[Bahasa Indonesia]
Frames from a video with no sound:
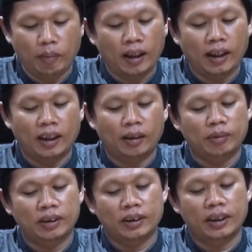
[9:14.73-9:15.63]

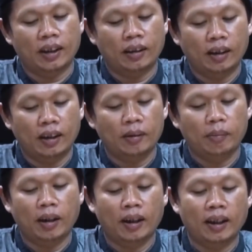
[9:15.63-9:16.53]
mengalami sirna,
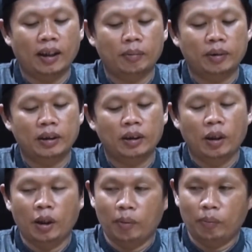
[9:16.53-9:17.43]
mengalami
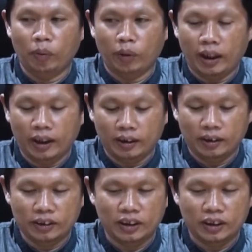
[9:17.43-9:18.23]
punah.